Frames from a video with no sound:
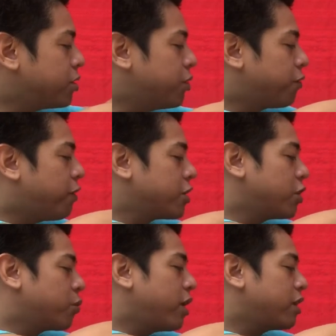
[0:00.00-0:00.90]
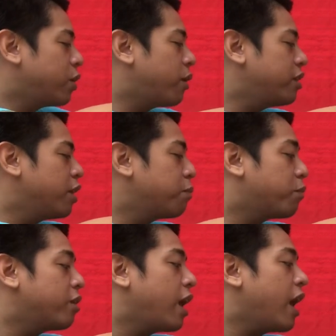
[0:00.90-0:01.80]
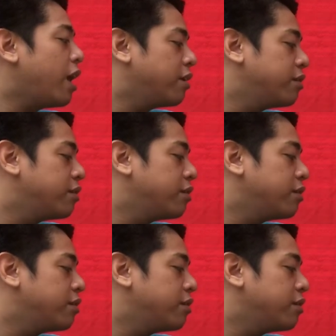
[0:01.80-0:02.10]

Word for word: yung Fashion 21 din po na